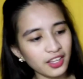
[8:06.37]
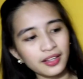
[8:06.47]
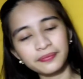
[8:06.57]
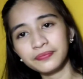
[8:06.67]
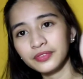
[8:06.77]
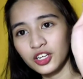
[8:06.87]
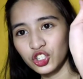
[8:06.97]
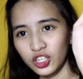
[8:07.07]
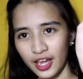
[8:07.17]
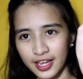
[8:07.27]
ganyan na
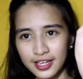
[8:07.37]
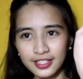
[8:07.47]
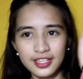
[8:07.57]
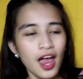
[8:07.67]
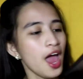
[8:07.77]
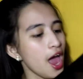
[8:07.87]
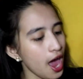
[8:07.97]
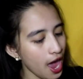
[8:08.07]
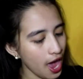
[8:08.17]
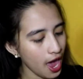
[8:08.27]
shades.
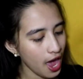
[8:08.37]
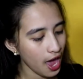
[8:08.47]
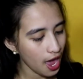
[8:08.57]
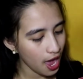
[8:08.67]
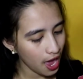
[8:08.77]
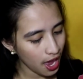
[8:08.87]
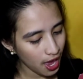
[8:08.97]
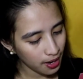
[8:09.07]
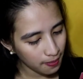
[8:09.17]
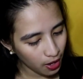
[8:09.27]

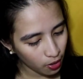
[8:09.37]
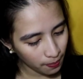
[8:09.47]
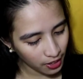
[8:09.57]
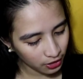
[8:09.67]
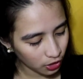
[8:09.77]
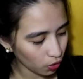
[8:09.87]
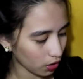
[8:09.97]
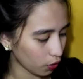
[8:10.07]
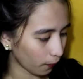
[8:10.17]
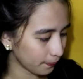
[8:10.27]
And, meron pala dito
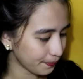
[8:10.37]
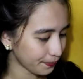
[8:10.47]
ano,